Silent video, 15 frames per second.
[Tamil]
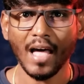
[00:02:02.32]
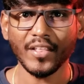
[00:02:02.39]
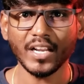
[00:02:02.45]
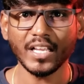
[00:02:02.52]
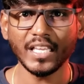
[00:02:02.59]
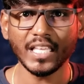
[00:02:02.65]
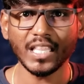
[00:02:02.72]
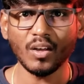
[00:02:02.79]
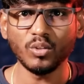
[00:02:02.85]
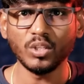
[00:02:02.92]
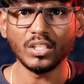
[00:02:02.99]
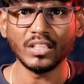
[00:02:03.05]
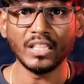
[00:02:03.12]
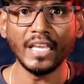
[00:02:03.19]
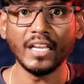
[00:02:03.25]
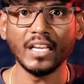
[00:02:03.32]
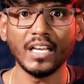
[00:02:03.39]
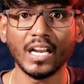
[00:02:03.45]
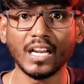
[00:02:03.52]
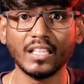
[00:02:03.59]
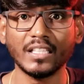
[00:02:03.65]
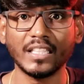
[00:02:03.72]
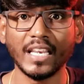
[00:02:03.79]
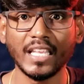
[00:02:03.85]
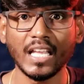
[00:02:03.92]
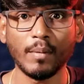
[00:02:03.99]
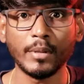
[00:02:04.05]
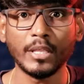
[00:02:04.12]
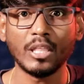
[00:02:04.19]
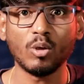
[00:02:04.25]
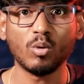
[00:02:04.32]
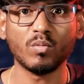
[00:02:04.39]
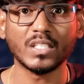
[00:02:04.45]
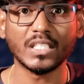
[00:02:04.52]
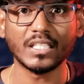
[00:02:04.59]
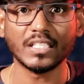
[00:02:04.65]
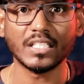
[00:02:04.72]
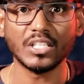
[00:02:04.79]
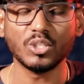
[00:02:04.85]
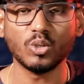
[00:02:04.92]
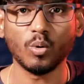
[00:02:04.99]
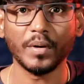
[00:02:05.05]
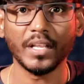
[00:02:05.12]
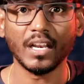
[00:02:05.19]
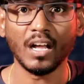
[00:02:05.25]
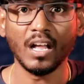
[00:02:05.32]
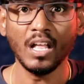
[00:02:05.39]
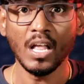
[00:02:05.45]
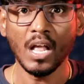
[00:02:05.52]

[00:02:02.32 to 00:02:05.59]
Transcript: அதற்கு ஏதாவது தீங்கு அல்லது தெரியாமல் ஏதாவது ஒரு விஷயத்தை செஞ்சுட்டோம் அப்படின்னா